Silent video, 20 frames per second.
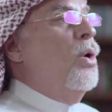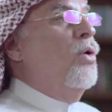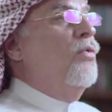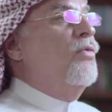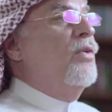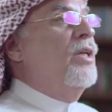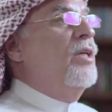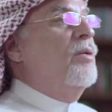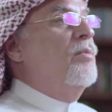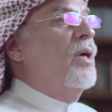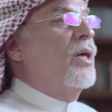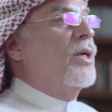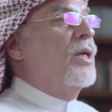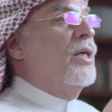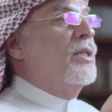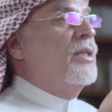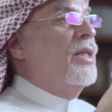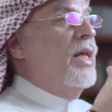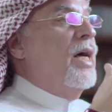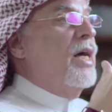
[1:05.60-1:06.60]
وفي
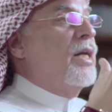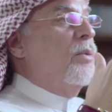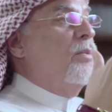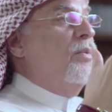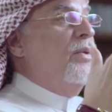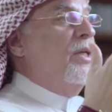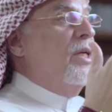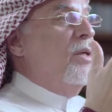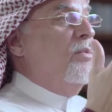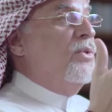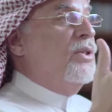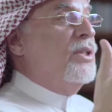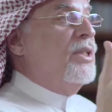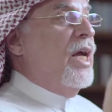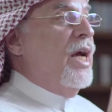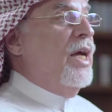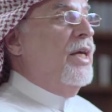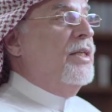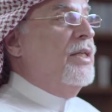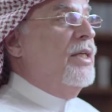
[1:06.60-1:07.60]
الإمارات العربية
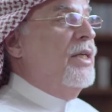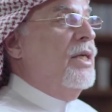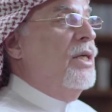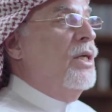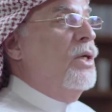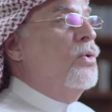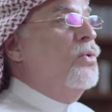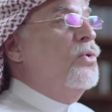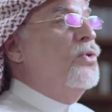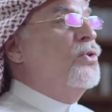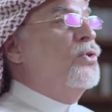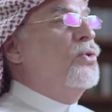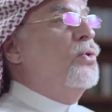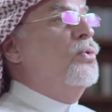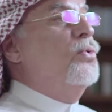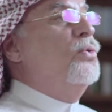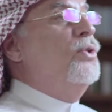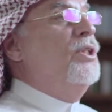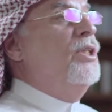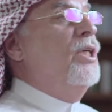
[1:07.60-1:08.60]
المتحدة
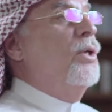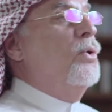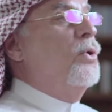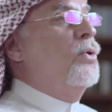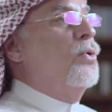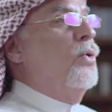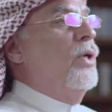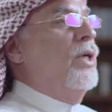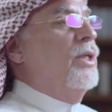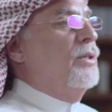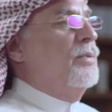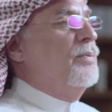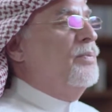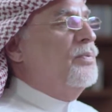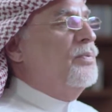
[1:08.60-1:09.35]
والسعودية والكويت